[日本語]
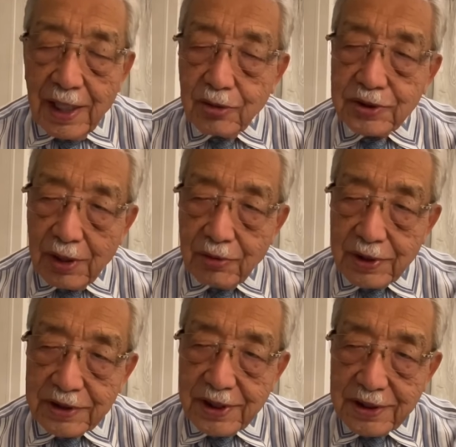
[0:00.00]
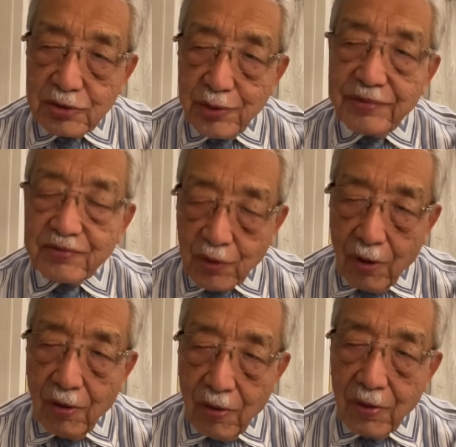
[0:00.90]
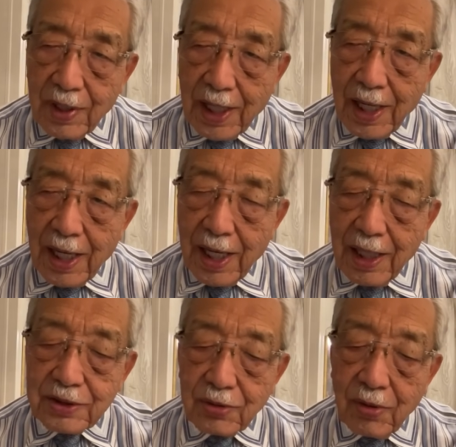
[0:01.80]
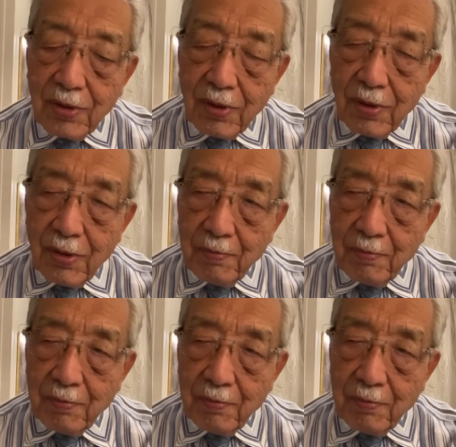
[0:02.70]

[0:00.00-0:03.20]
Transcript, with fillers: ロシアをですね、SWIFT からその